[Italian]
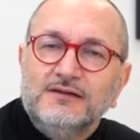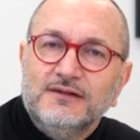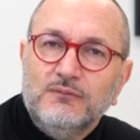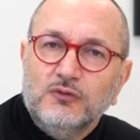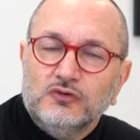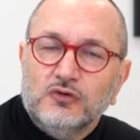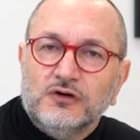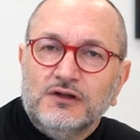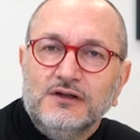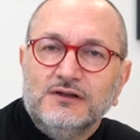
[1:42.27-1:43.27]
dai
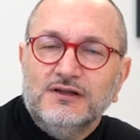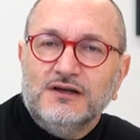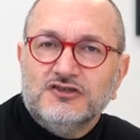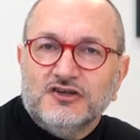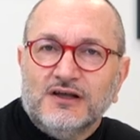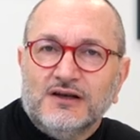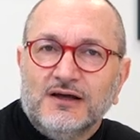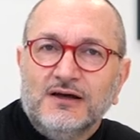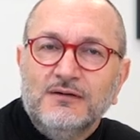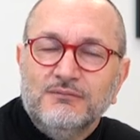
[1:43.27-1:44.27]
motori di ricerca